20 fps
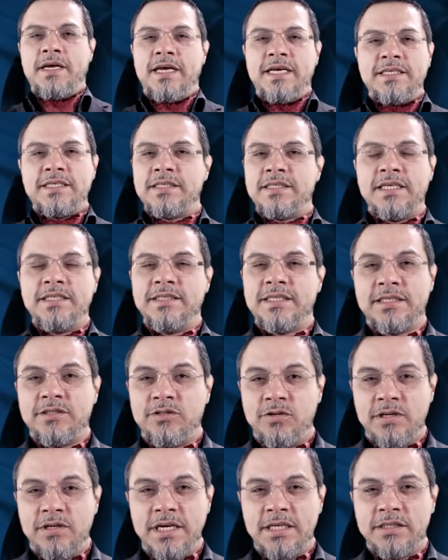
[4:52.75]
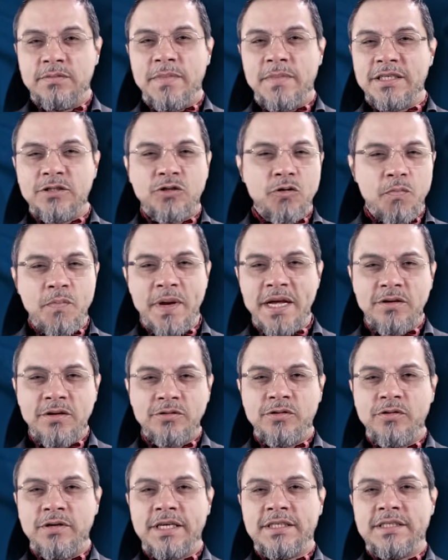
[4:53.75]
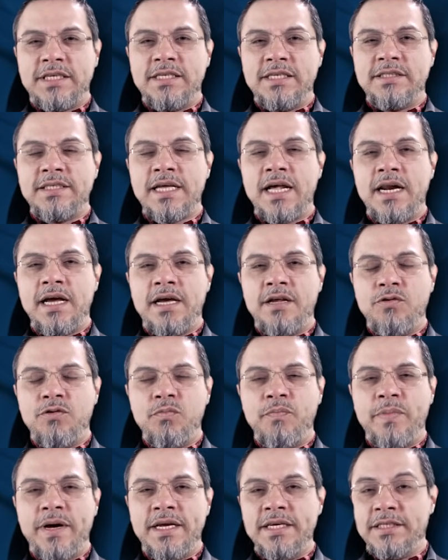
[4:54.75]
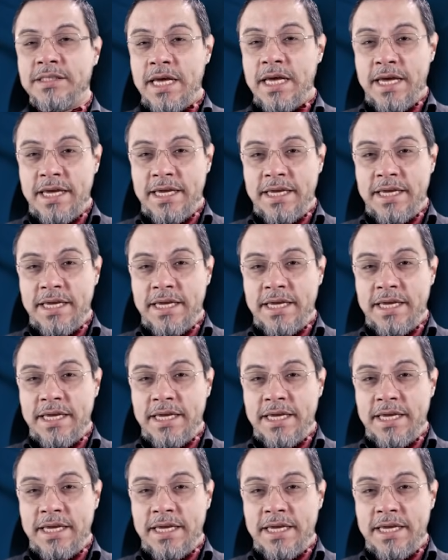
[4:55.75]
Esa sensación es más o menos lo que se instala en un país